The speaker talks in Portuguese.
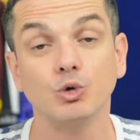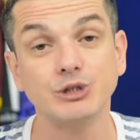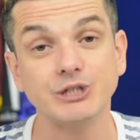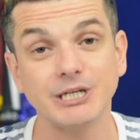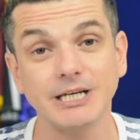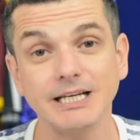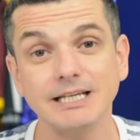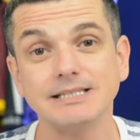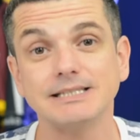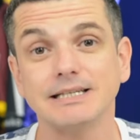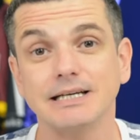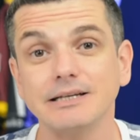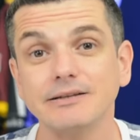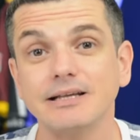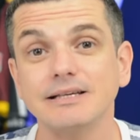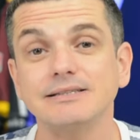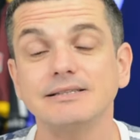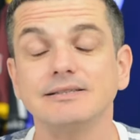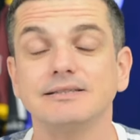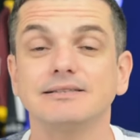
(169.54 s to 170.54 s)

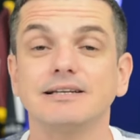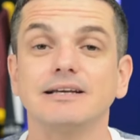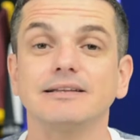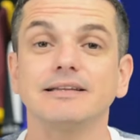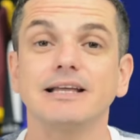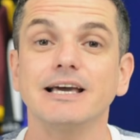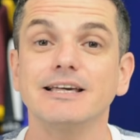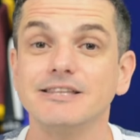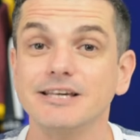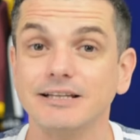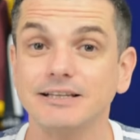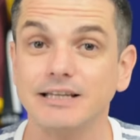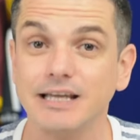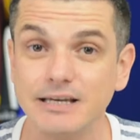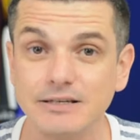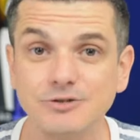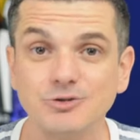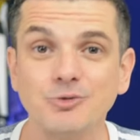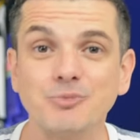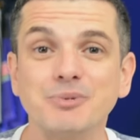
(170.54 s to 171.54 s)
utilizando essa estratégia
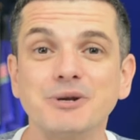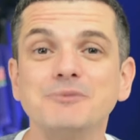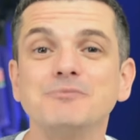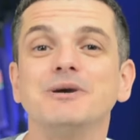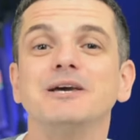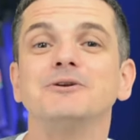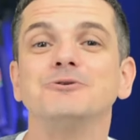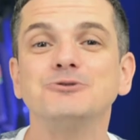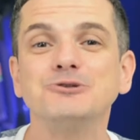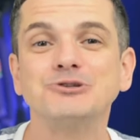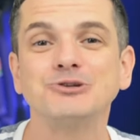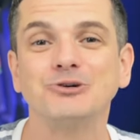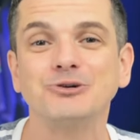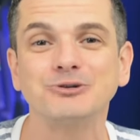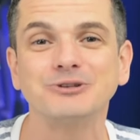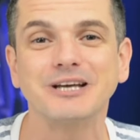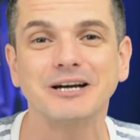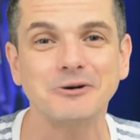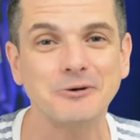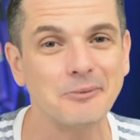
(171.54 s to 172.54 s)
desde o primeiro jogo da